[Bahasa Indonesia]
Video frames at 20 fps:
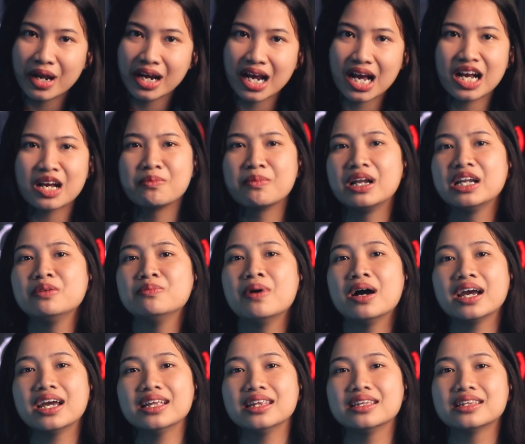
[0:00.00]
mereka kembali
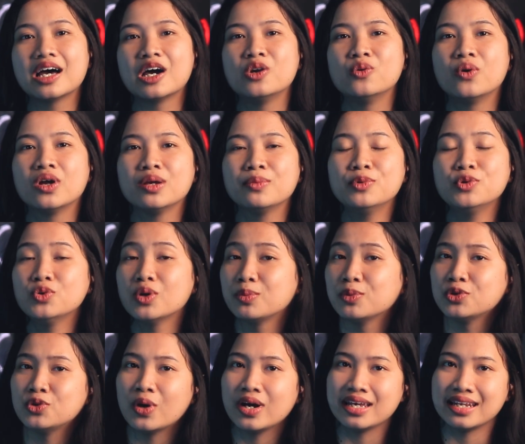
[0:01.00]
bangkit di tahun 2022
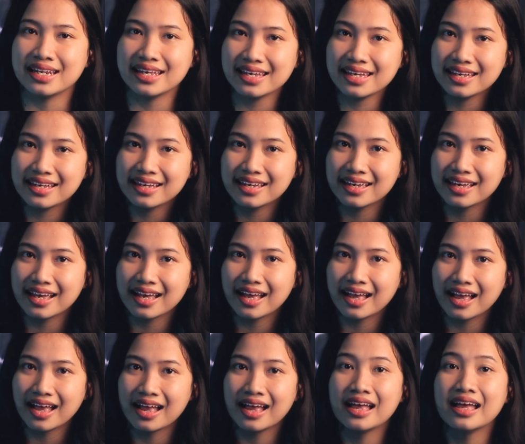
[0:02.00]
ini?
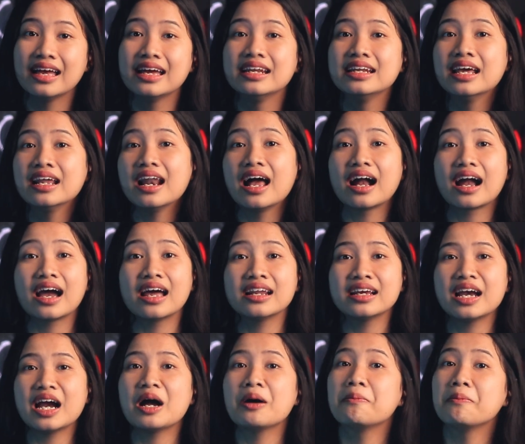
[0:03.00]
Dan
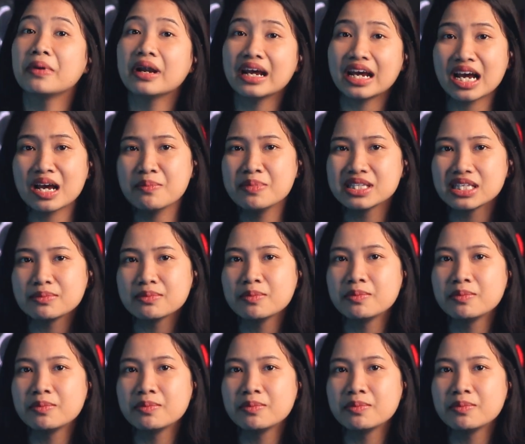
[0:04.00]
akankah mereka bisa